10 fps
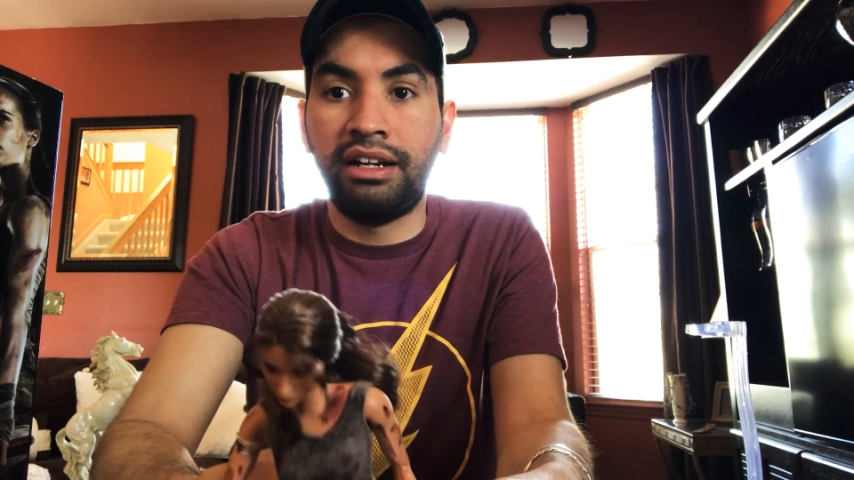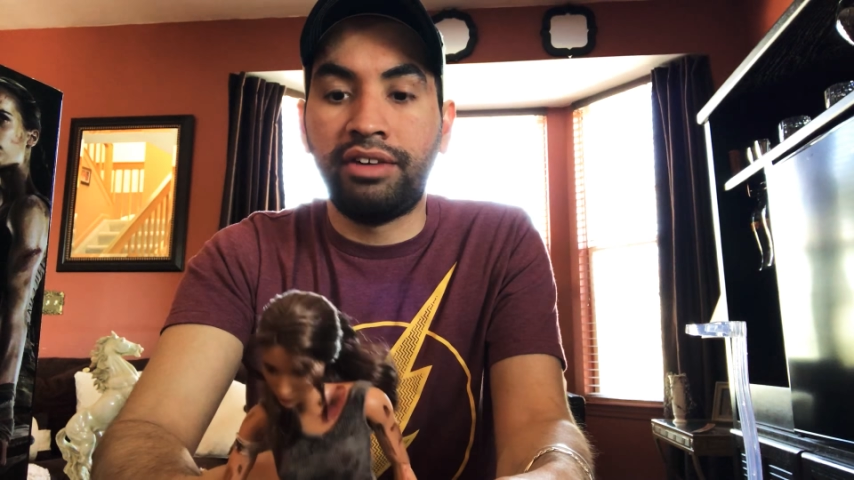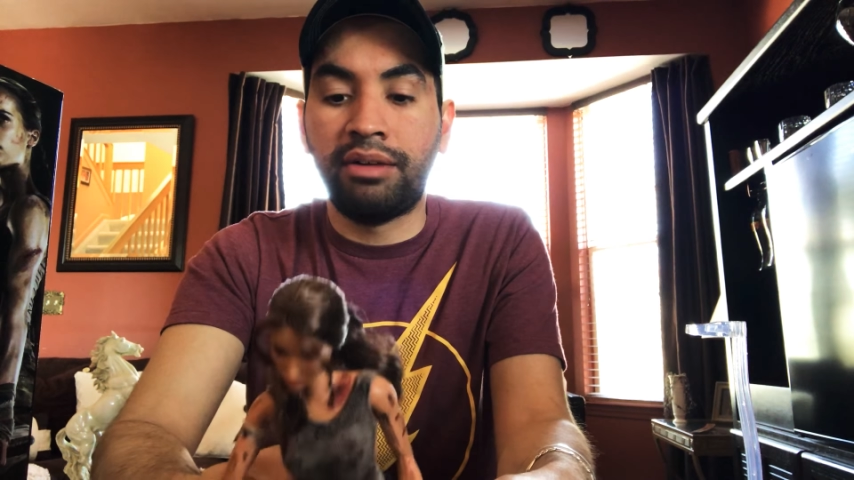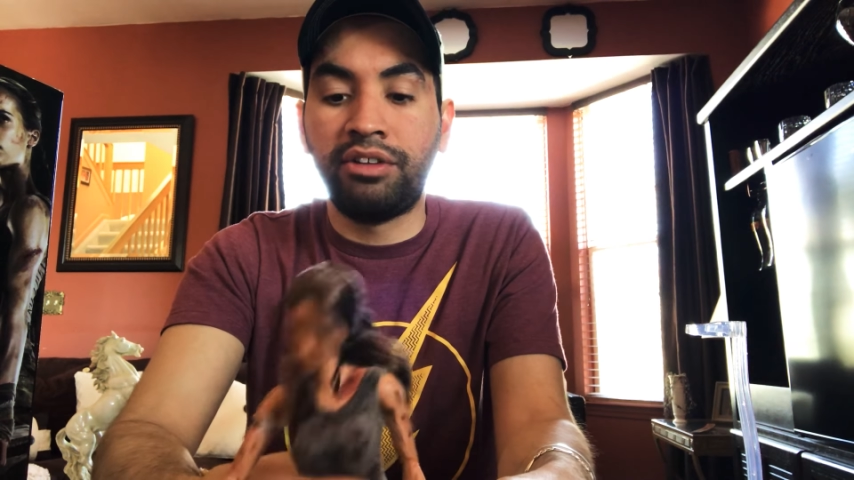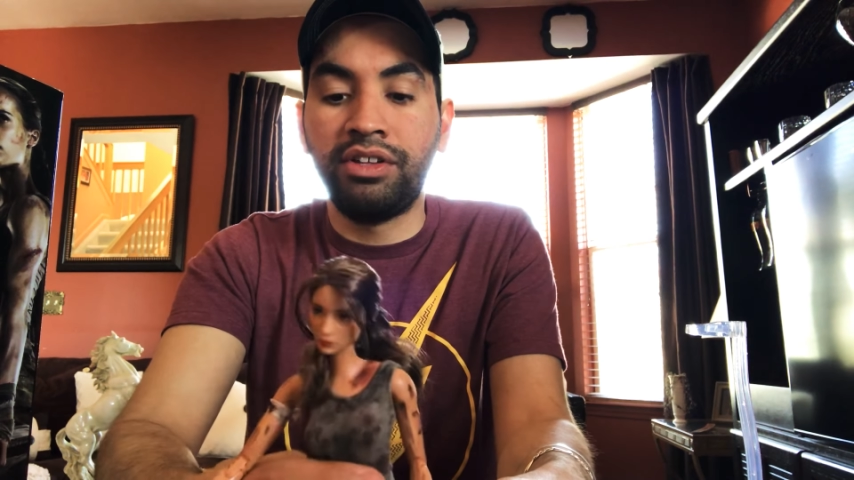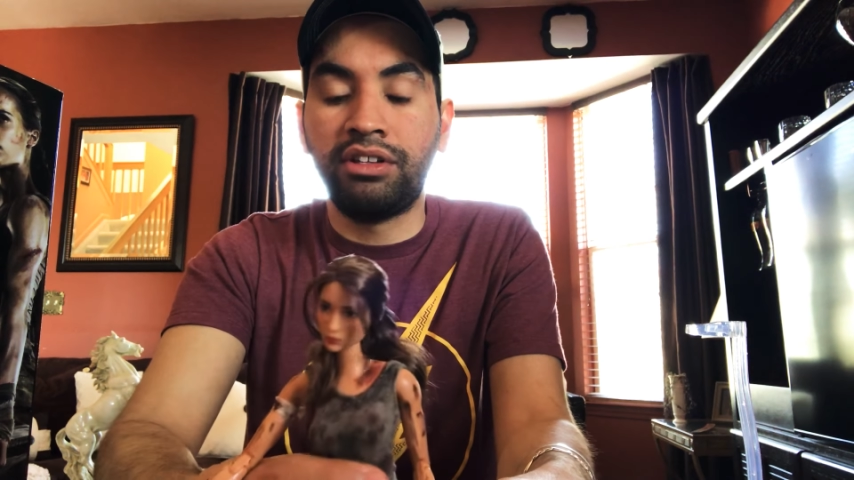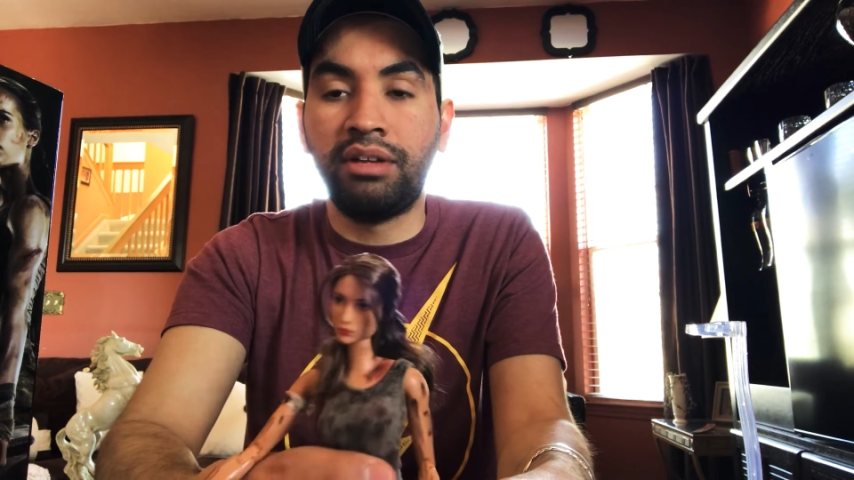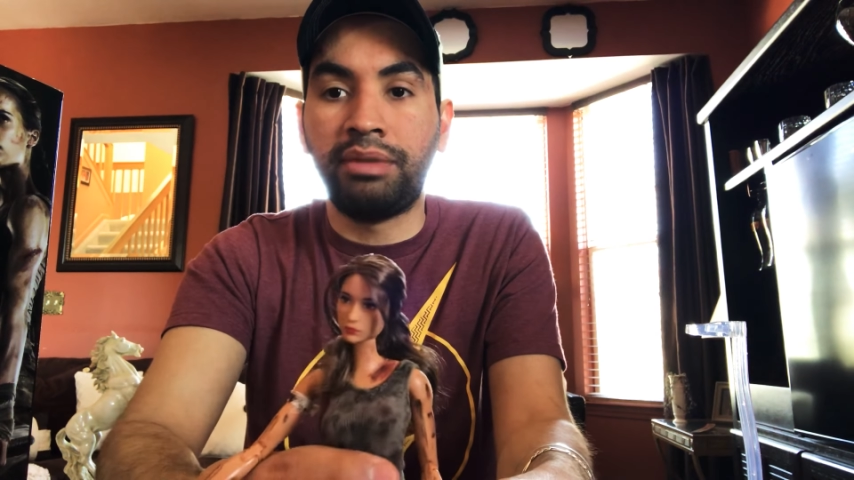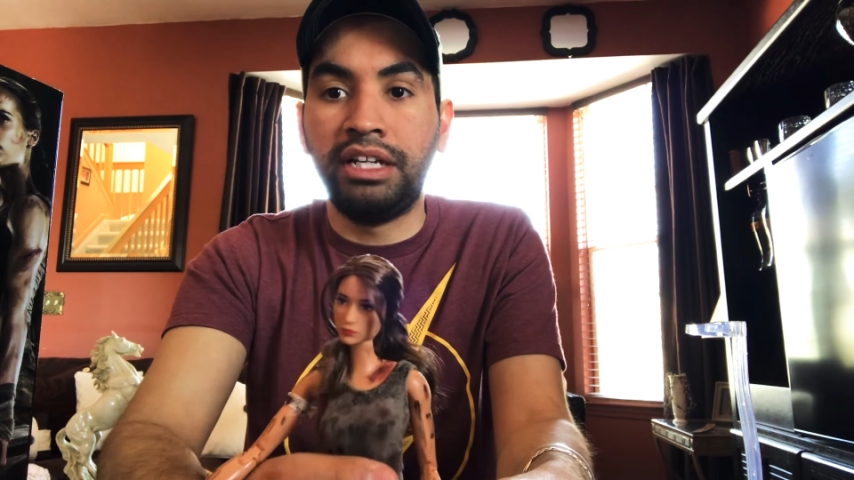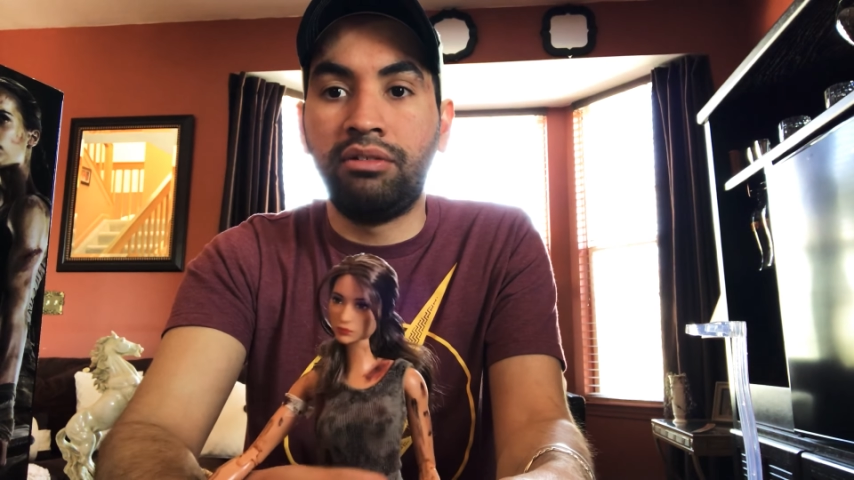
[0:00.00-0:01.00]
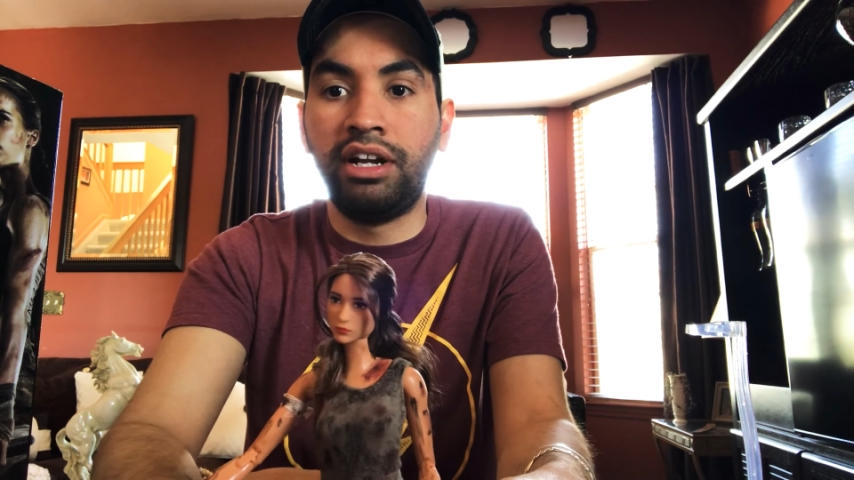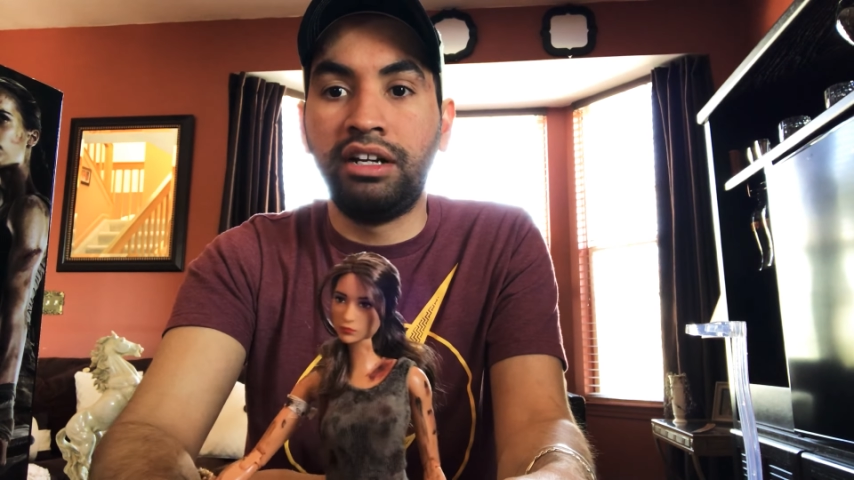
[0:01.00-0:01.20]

la verdad no he visto la película,